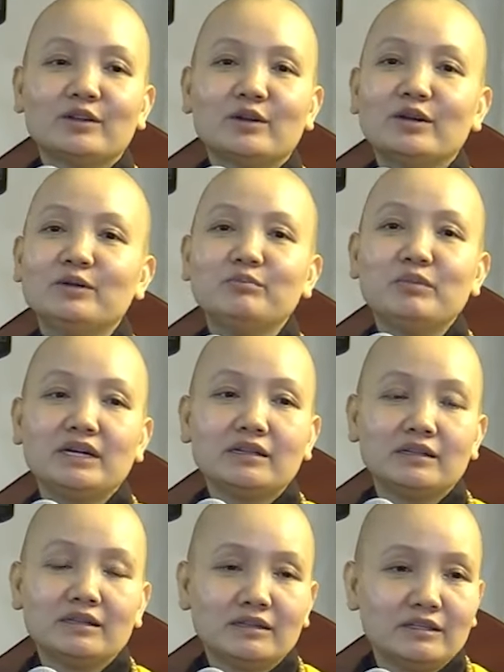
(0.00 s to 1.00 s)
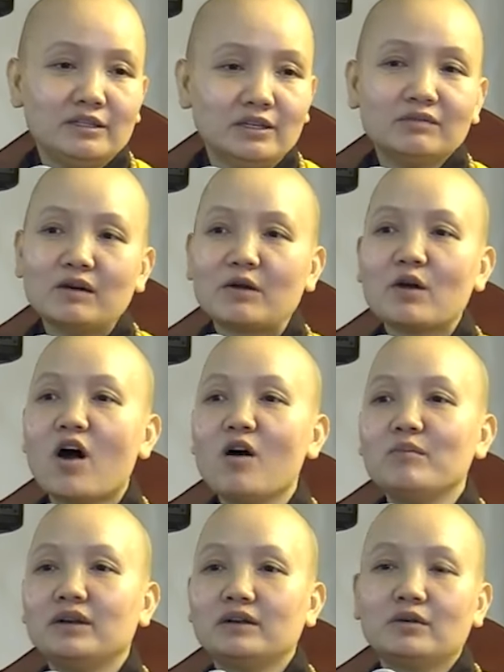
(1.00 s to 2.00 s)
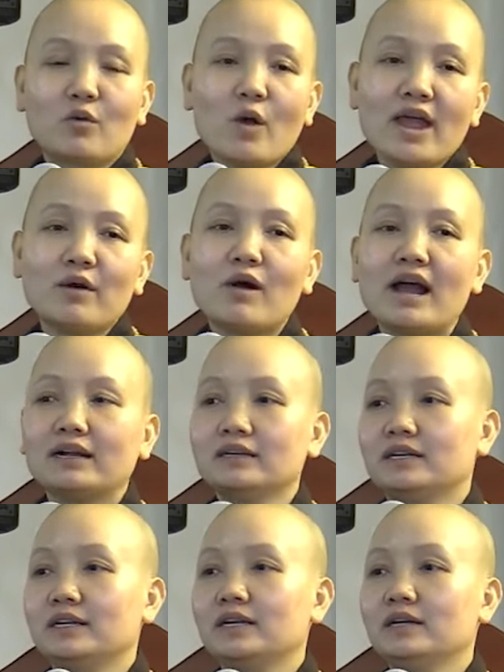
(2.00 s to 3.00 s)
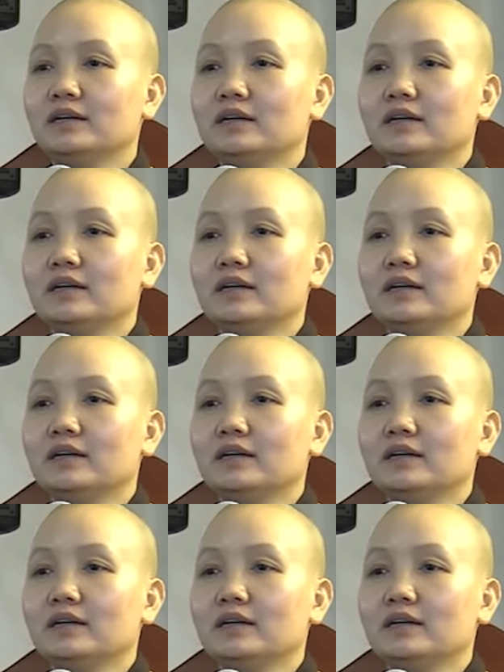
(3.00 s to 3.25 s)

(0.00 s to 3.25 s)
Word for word: cho nên mình dựa vào đó mình được khoe khoang này kia,